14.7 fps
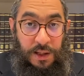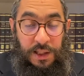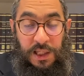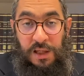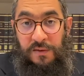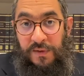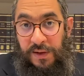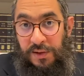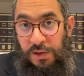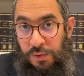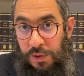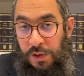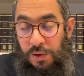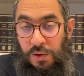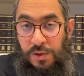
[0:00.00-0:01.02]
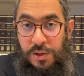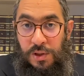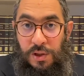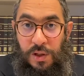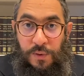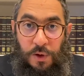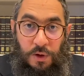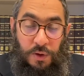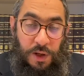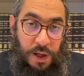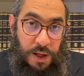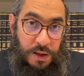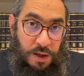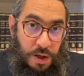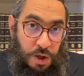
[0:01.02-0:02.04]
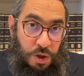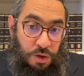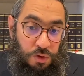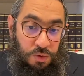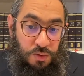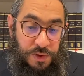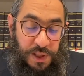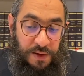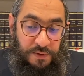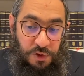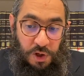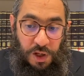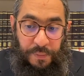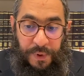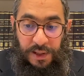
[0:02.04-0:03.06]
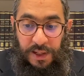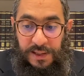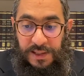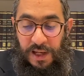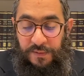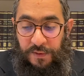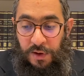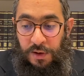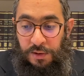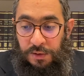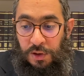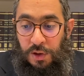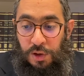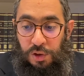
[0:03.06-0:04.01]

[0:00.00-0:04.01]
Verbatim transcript: il va déduire que c'est uniquement l'oreille du serviteur et pas de la servante,